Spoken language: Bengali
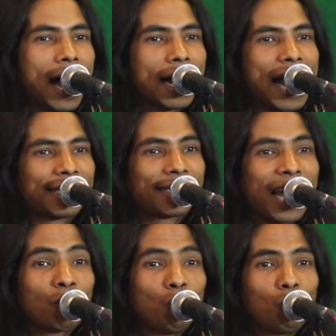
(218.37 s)
আর
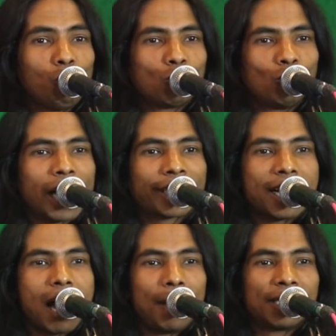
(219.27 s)
রাস্তার কুকুর যদি একটা
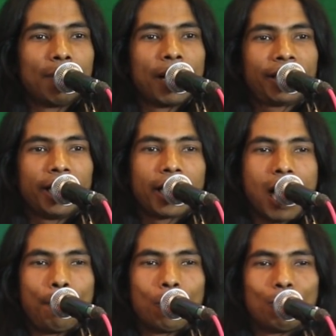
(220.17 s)
নামাজে ব্যক্তির
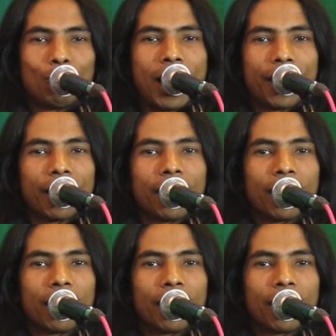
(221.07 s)
কাপড় বলায়